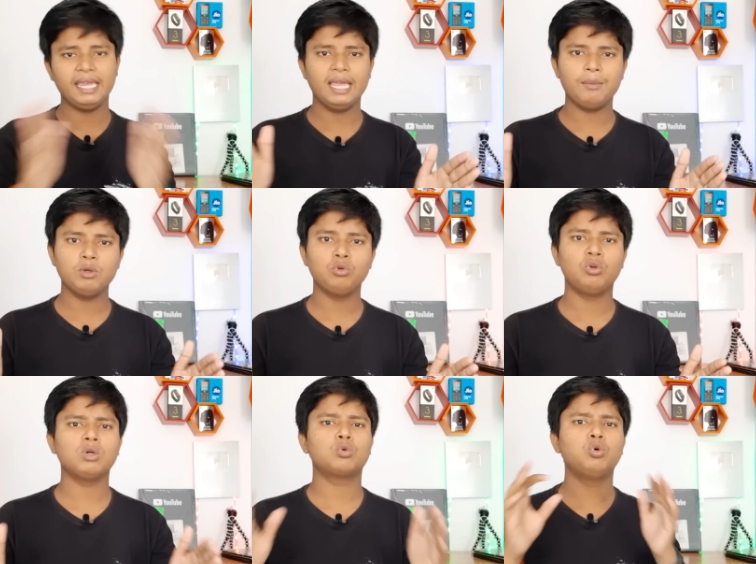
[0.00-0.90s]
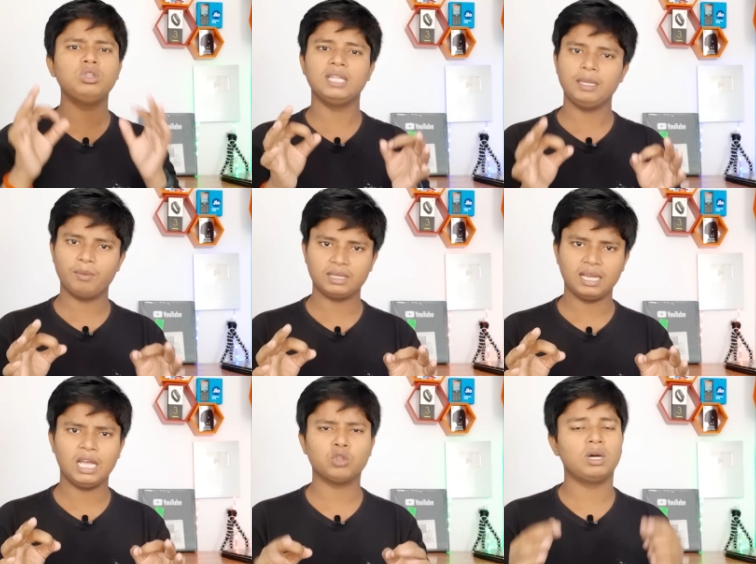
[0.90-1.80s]
ये भी उन्होंने खुद नहीं
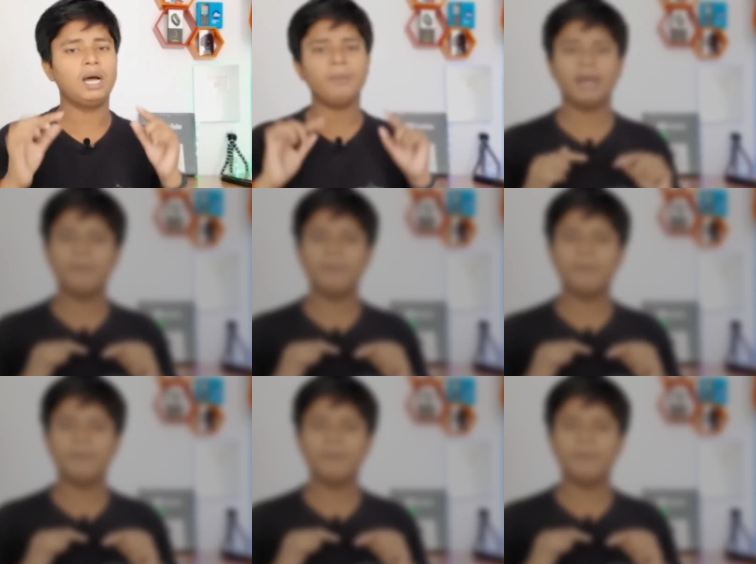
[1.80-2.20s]
बताया है तो हम